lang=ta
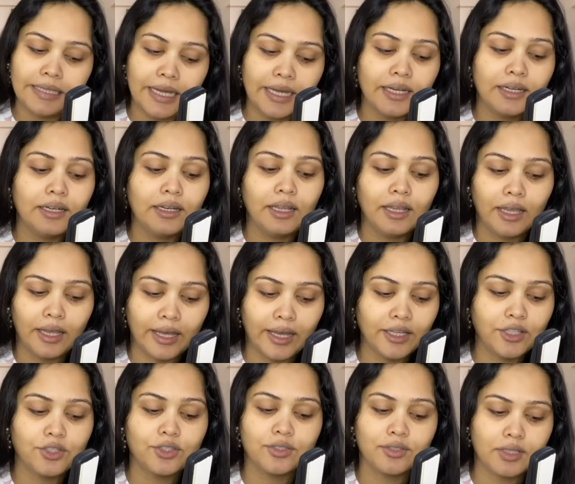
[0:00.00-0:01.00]

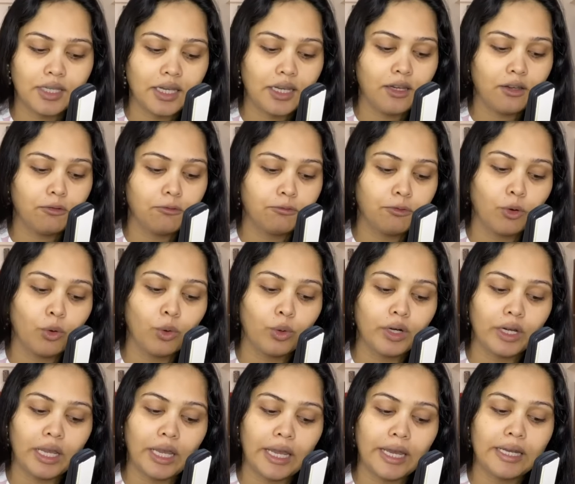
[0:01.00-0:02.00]
என்ஹெச்சி ஃபோர்
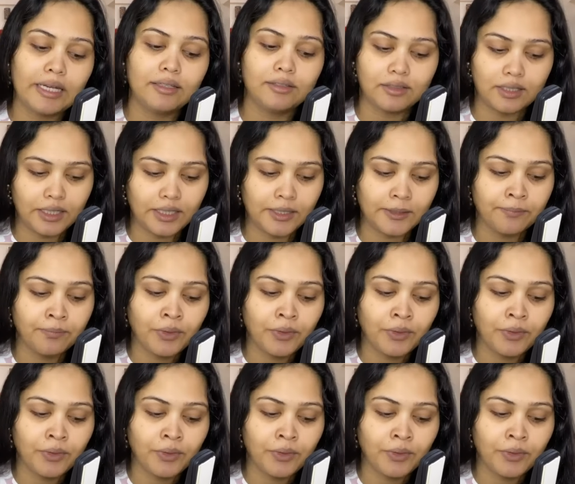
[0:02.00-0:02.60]
எயிட் த்ரீ